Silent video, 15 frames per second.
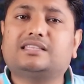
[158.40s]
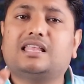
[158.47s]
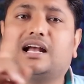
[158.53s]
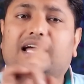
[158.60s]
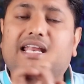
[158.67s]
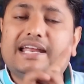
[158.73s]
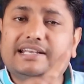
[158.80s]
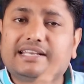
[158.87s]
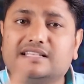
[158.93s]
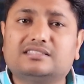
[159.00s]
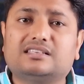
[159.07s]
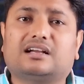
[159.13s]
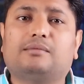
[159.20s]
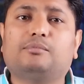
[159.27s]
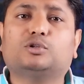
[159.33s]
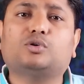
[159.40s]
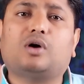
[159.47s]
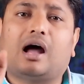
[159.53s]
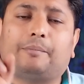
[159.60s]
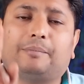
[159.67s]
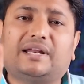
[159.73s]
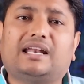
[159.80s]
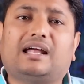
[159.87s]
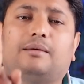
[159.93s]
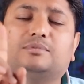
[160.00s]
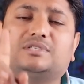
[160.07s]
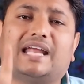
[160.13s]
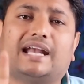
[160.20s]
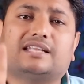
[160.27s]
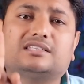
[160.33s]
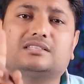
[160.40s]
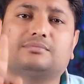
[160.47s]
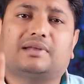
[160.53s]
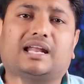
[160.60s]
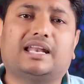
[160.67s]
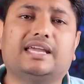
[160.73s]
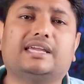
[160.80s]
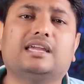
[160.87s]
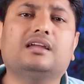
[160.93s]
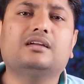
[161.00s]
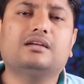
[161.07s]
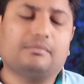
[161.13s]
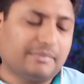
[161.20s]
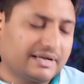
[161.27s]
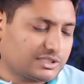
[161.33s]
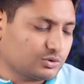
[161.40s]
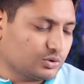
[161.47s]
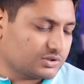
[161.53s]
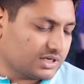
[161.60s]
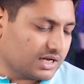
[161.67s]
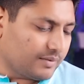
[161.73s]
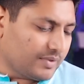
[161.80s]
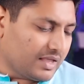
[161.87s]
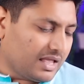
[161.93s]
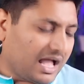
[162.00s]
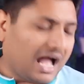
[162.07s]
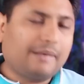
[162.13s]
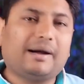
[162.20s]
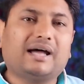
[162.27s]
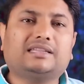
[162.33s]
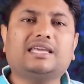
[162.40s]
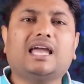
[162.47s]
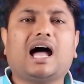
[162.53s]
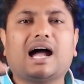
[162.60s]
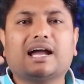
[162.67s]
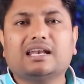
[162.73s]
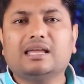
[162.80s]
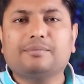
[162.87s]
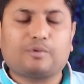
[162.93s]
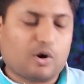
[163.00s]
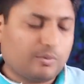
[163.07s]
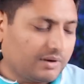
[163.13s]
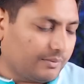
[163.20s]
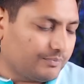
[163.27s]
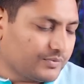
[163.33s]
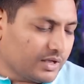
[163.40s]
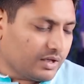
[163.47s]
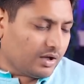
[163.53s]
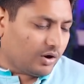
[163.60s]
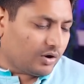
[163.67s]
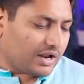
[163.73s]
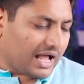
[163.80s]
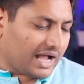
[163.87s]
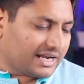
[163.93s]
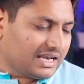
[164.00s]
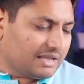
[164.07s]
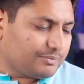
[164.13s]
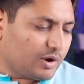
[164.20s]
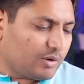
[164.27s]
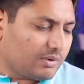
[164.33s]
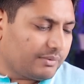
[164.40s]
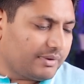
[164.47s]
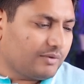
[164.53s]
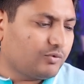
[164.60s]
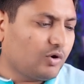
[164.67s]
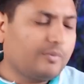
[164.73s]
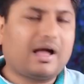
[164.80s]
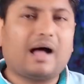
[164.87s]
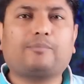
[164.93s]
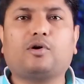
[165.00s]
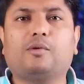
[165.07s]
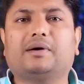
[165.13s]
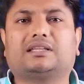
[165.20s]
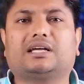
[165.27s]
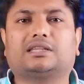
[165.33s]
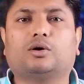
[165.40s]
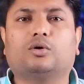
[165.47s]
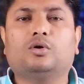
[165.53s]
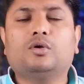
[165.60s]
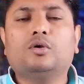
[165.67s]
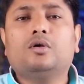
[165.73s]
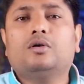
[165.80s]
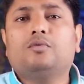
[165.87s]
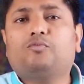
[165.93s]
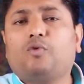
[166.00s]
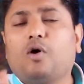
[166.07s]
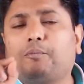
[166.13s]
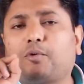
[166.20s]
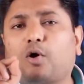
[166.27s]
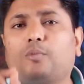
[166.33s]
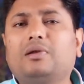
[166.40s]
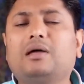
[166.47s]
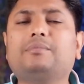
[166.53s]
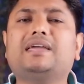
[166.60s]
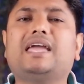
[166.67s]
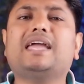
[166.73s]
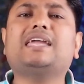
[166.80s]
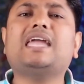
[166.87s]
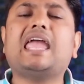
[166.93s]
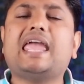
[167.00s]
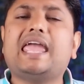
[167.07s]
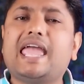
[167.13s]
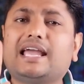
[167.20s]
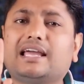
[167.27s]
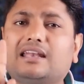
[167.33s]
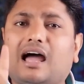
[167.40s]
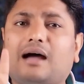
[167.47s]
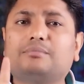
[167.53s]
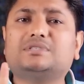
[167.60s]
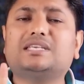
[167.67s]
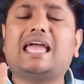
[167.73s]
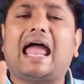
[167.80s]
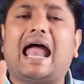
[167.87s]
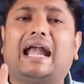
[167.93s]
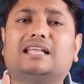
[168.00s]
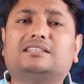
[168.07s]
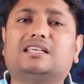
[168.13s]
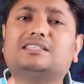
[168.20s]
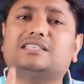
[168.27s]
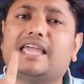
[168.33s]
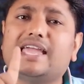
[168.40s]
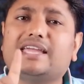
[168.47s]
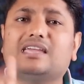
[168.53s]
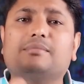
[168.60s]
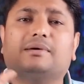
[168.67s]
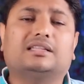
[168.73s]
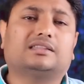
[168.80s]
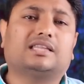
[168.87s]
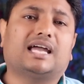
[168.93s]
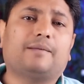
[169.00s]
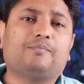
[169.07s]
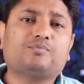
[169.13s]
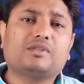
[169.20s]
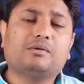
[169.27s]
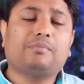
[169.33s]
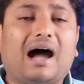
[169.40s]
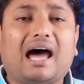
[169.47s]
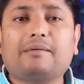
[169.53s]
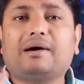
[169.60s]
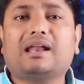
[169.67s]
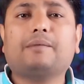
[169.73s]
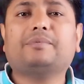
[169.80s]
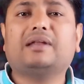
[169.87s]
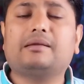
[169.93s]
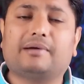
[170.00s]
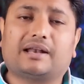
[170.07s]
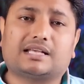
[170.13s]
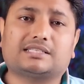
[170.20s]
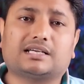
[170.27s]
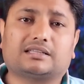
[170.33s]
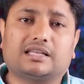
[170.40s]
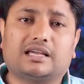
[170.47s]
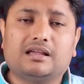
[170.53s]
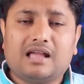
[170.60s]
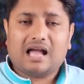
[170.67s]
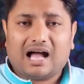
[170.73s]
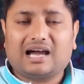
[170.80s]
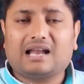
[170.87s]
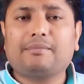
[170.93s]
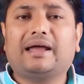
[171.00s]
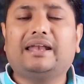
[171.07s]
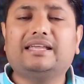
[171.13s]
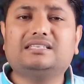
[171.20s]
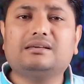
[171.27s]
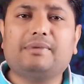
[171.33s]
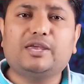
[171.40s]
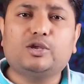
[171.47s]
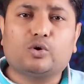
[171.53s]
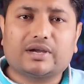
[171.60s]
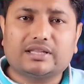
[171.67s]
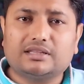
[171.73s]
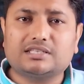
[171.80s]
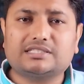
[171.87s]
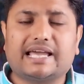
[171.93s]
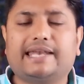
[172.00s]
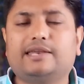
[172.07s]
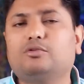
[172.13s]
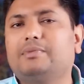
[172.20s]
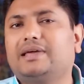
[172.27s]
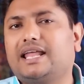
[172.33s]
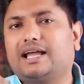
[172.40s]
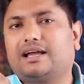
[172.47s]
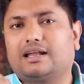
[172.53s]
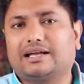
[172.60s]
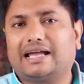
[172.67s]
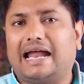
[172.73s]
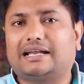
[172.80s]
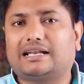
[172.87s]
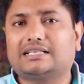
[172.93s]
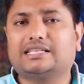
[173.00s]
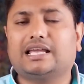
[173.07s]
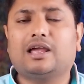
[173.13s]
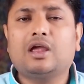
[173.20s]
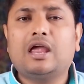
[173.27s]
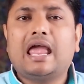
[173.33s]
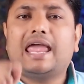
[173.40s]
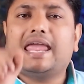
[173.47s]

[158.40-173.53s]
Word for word: इसलिए अगर 18 से कम हो तो अपने नाम से एडसेंस बनाने की मत सोचना अब आती है अगली प्रॉब्लम और अगली प्रॉब्लम है वो मैं आपको बताता हूँ वो प्रॉब्लम यह है कि एक नाम से एडसेंस एक ही बनता है बार बार आप नहीं बना सकते अगर मान लीजिए मैं योगेंद्र सैनी हूं मेरे घर का एड्रेस है